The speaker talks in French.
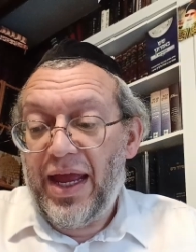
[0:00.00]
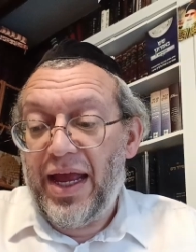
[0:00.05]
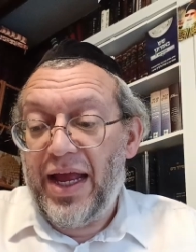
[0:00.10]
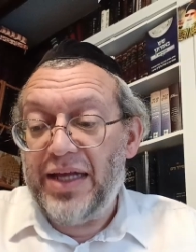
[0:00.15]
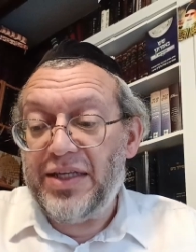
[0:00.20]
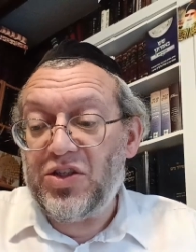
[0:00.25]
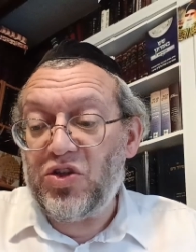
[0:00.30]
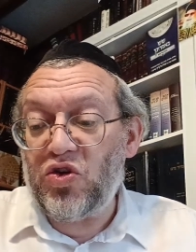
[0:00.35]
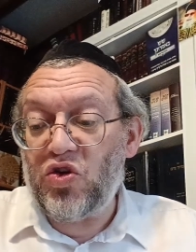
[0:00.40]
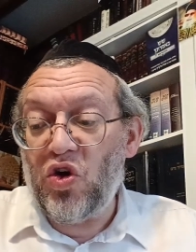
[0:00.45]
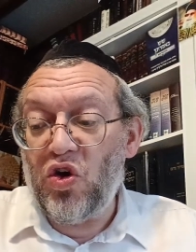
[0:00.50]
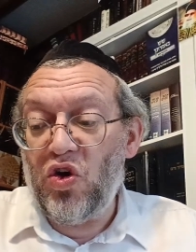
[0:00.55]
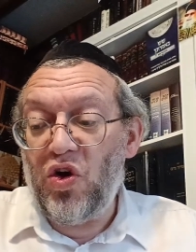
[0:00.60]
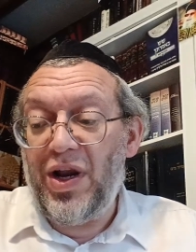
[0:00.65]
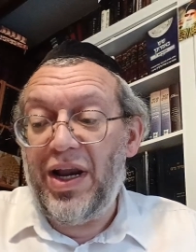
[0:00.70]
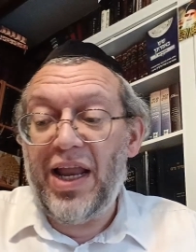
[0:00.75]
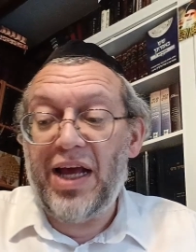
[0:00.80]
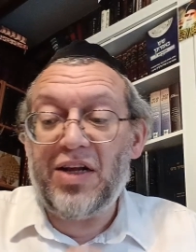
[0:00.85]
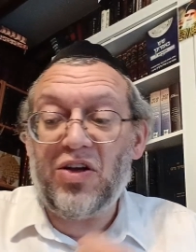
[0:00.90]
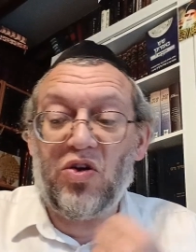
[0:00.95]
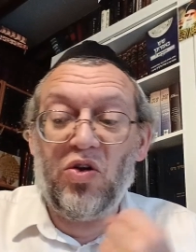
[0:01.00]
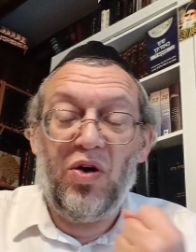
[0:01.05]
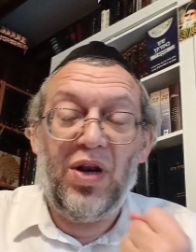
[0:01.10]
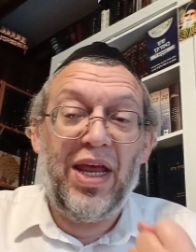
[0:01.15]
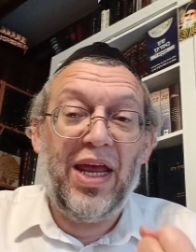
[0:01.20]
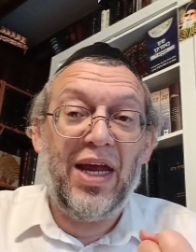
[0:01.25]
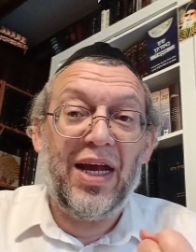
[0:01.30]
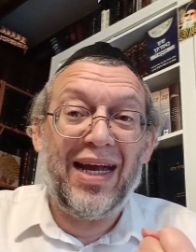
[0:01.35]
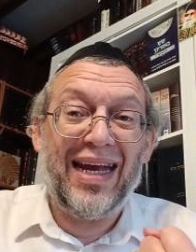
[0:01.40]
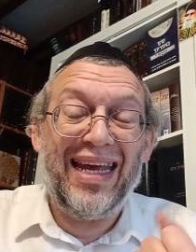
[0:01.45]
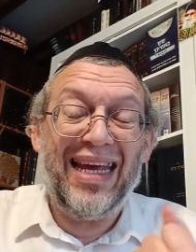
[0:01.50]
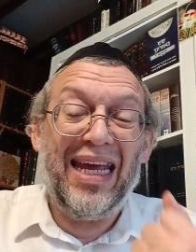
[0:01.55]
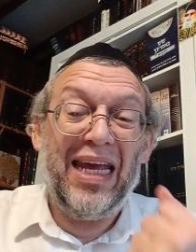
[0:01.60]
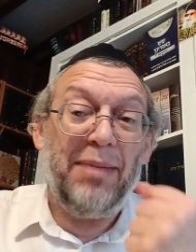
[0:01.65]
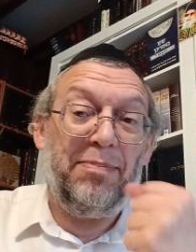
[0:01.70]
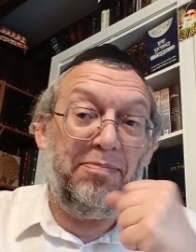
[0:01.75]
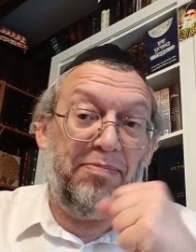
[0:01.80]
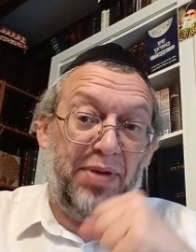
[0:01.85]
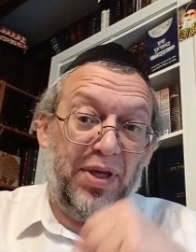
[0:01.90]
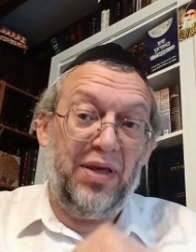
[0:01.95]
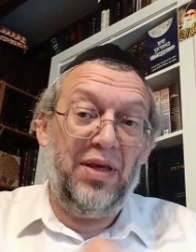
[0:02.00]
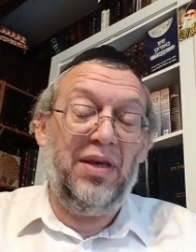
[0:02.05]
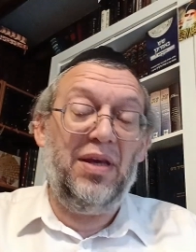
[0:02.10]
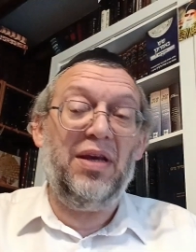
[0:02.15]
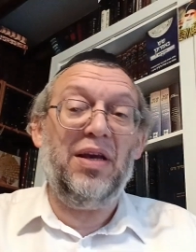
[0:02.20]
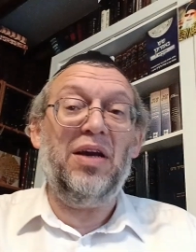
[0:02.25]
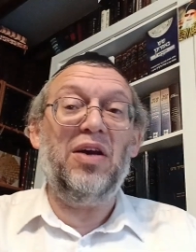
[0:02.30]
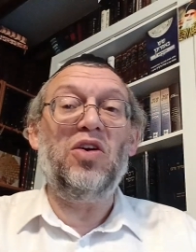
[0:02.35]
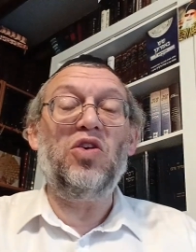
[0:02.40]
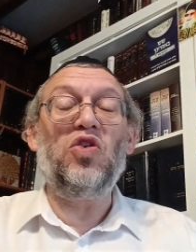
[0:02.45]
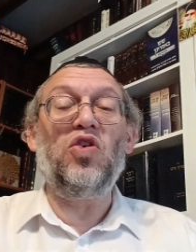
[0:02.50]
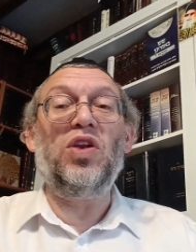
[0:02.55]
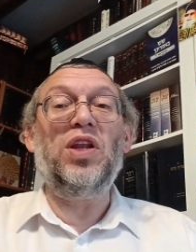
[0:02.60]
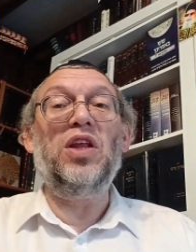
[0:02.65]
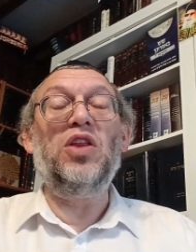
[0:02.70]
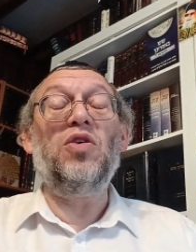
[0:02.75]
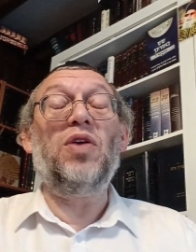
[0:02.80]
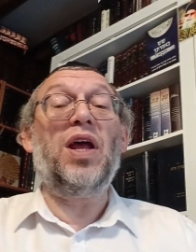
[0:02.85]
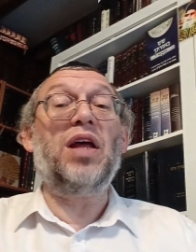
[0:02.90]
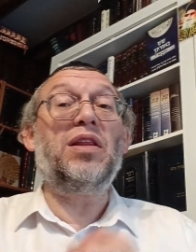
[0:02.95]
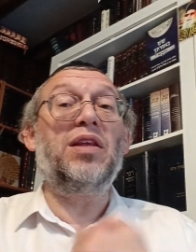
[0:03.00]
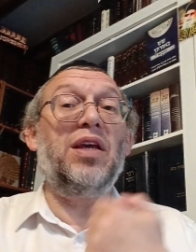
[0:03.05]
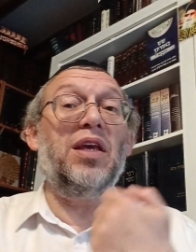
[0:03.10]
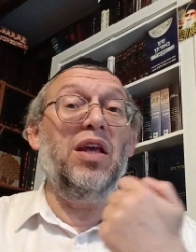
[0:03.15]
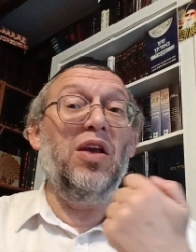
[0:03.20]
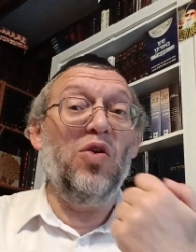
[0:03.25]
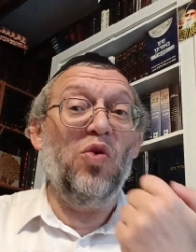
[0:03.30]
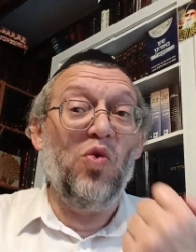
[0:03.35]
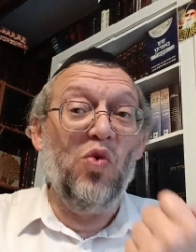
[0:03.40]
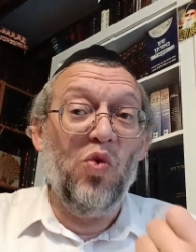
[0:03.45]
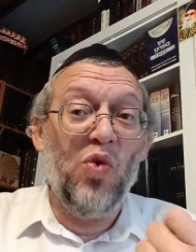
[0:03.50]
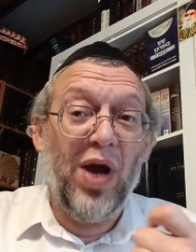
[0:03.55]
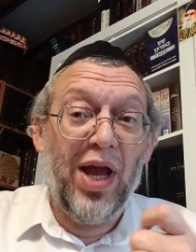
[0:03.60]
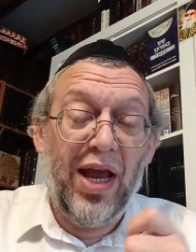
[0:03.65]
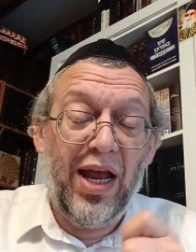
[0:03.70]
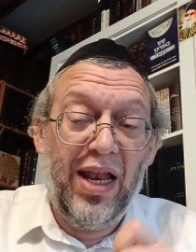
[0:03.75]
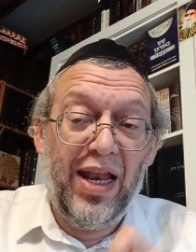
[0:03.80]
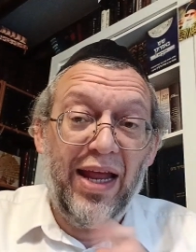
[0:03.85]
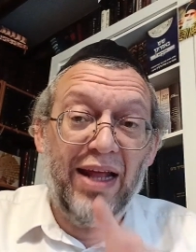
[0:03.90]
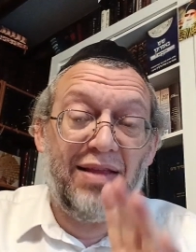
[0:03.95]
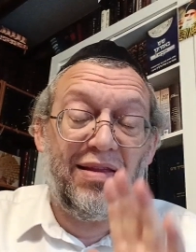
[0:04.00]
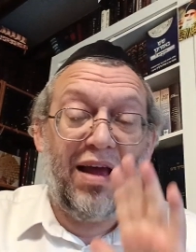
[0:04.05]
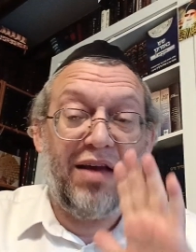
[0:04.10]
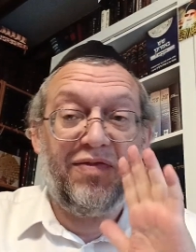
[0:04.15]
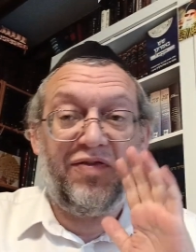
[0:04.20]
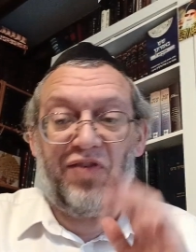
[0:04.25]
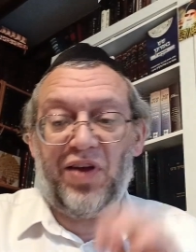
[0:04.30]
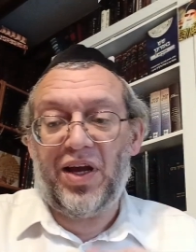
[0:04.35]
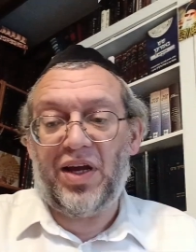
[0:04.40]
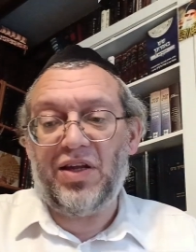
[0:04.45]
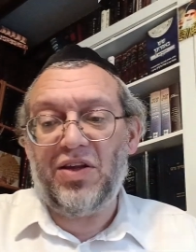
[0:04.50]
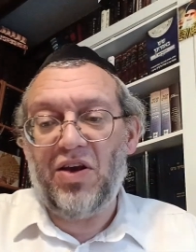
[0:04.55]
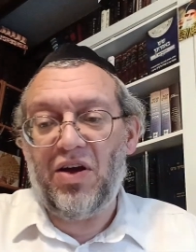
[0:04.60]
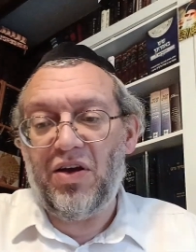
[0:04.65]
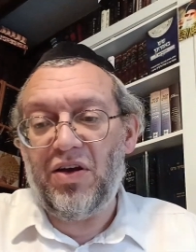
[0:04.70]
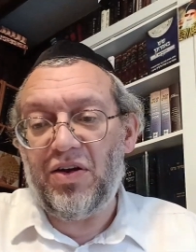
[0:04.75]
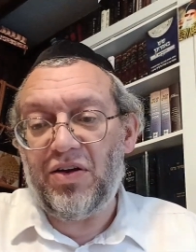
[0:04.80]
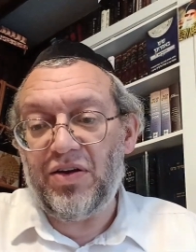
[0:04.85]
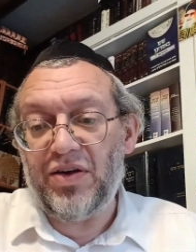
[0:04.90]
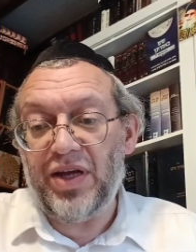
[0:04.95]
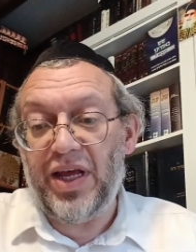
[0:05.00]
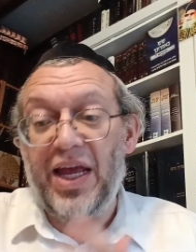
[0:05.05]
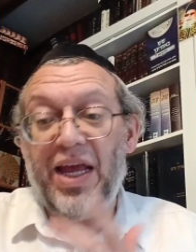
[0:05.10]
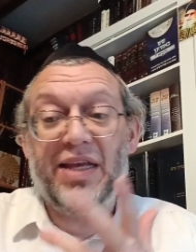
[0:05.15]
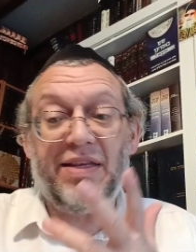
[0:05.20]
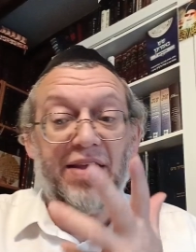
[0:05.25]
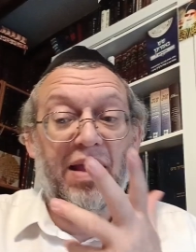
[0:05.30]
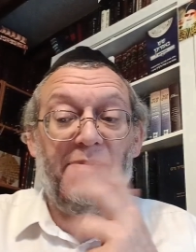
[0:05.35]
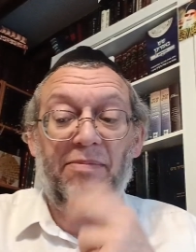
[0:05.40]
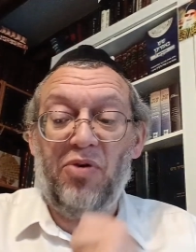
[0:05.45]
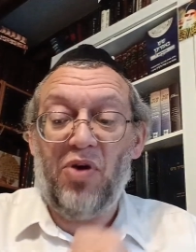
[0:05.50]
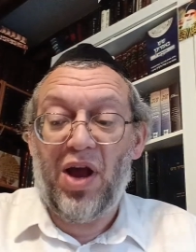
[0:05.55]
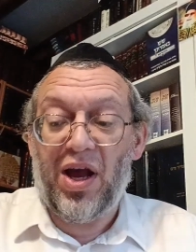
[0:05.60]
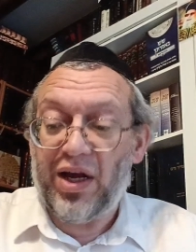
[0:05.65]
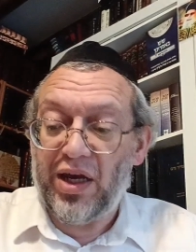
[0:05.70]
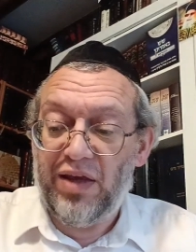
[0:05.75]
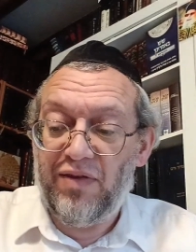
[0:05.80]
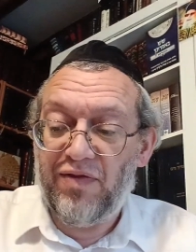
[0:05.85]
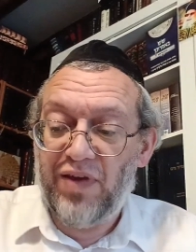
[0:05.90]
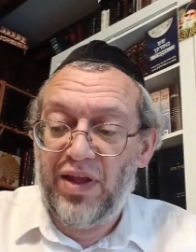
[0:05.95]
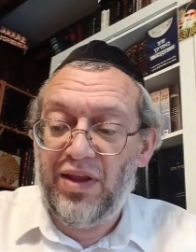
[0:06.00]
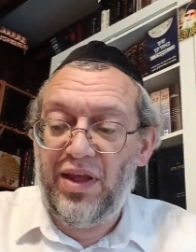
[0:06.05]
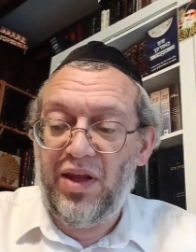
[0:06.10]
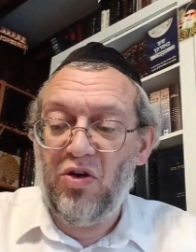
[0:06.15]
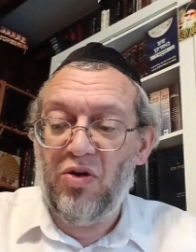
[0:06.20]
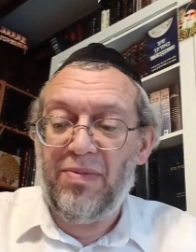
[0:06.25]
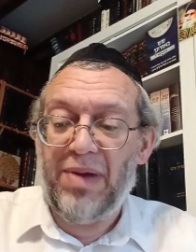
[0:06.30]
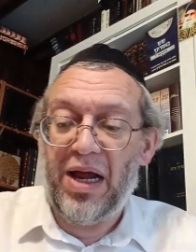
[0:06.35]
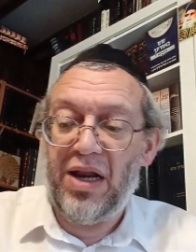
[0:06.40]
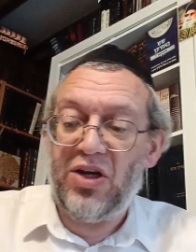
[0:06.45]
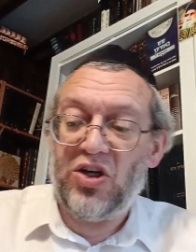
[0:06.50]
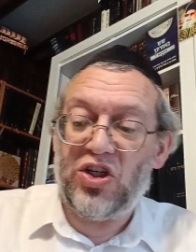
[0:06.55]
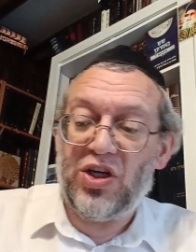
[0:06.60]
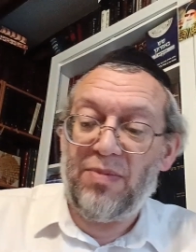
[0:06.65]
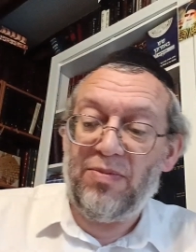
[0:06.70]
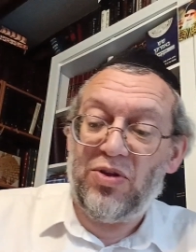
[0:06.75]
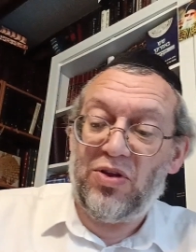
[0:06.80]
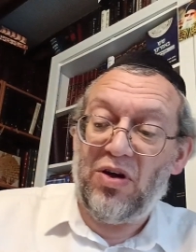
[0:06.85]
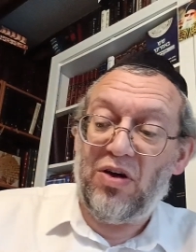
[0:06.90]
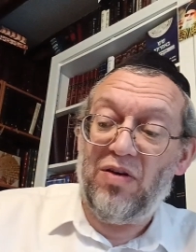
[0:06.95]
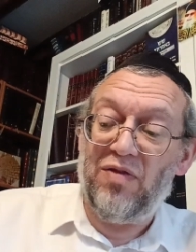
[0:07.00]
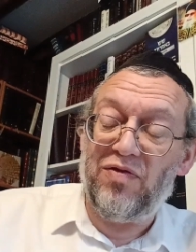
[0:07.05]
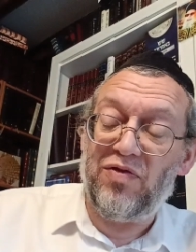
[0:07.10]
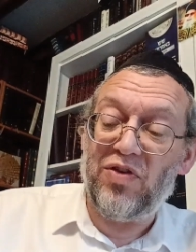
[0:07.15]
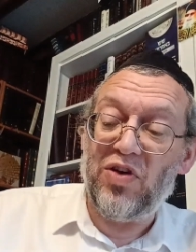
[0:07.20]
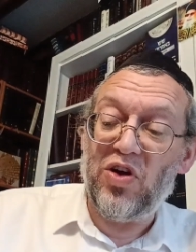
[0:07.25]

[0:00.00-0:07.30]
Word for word: Est-ce que la colère est pire que l'idolâtrie ou elle est inférieure Et ça peut arriver, dit le mal Shemtov,